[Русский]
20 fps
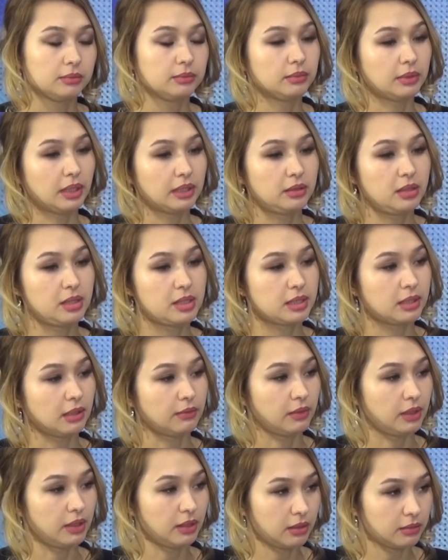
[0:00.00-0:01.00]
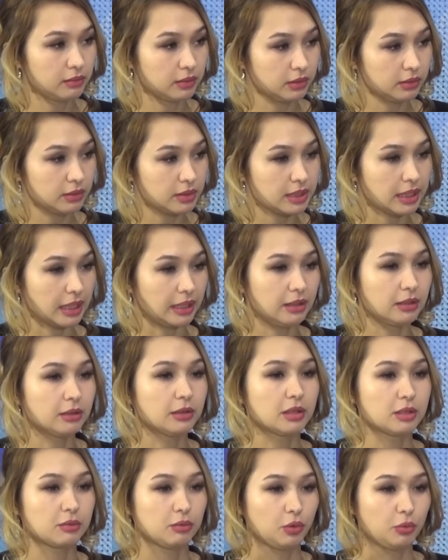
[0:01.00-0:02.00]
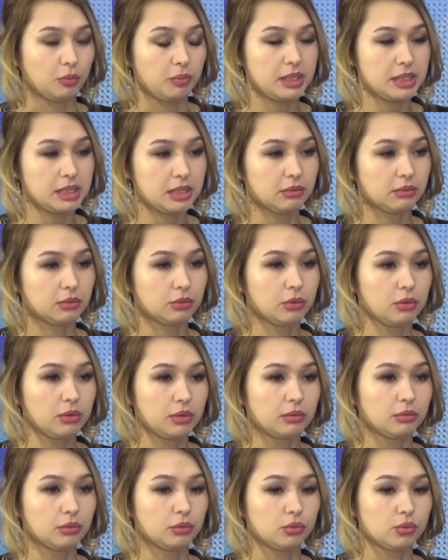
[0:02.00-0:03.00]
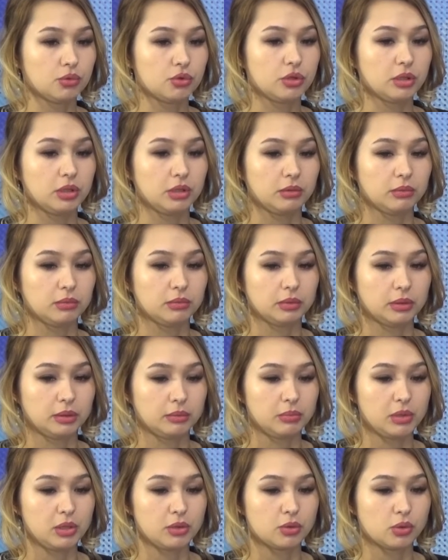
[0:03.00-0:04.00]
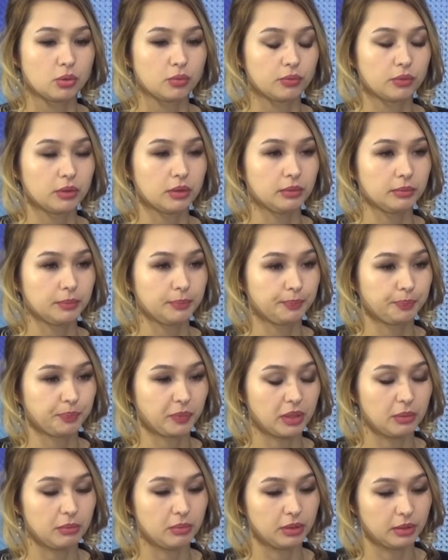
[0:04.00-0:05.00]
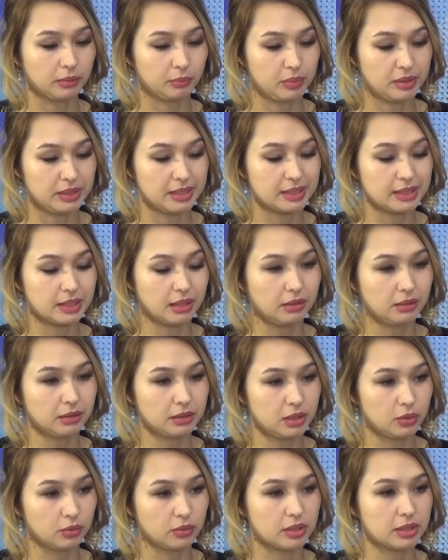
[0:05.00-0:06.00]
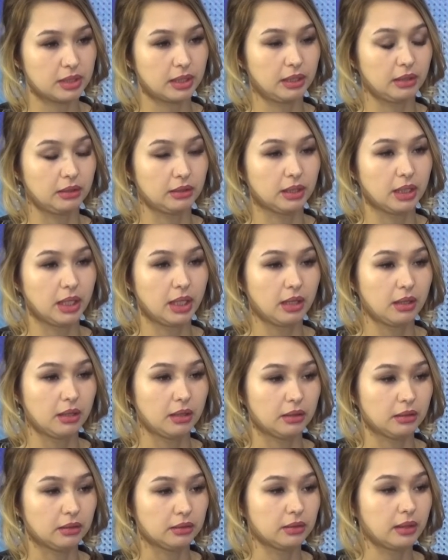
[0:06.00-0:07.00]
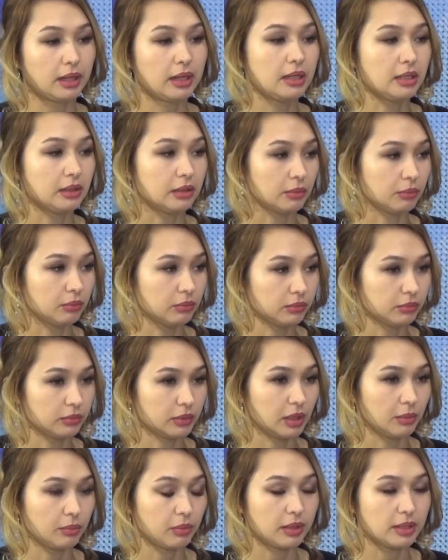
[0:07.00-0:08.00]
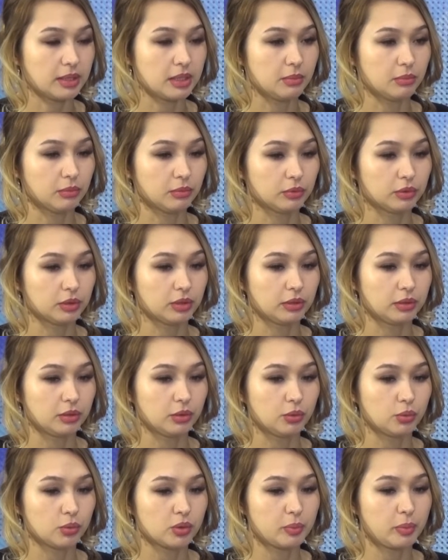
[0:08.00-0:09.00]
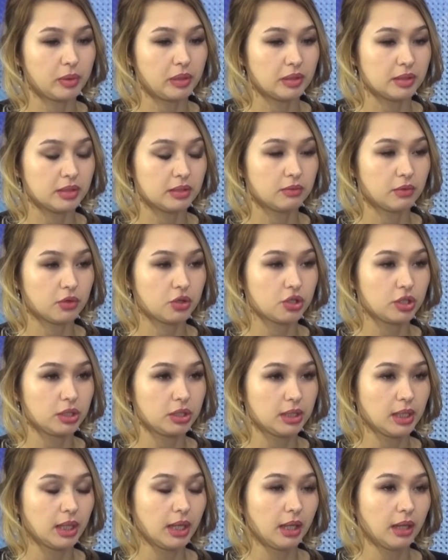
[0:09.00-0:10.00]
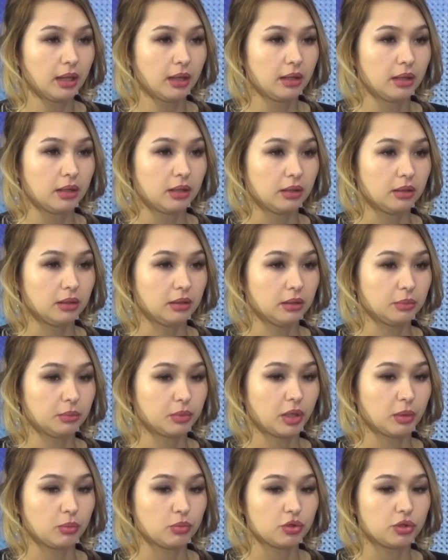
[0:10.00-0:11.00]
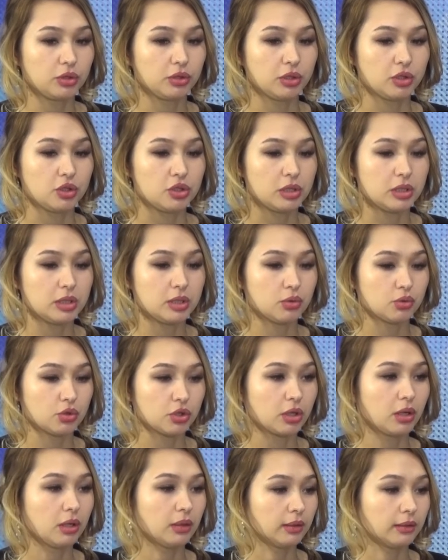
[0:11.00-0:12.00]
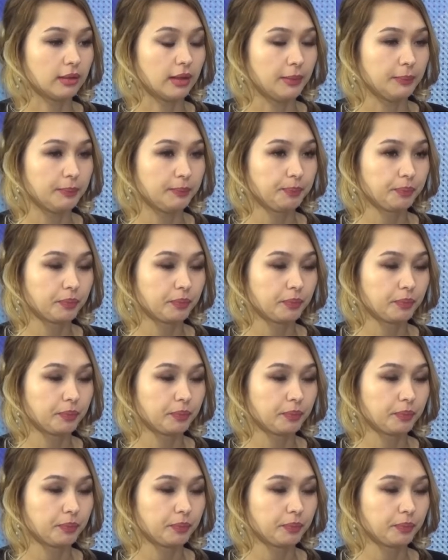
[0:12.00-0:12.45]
отреставрирован, стоит на своем месте, вот только вот нужная облицовка именно пьедестала, где он стоит, э, гранитом необходимо. Вот не успели завершить, э, потому что начались уже холода.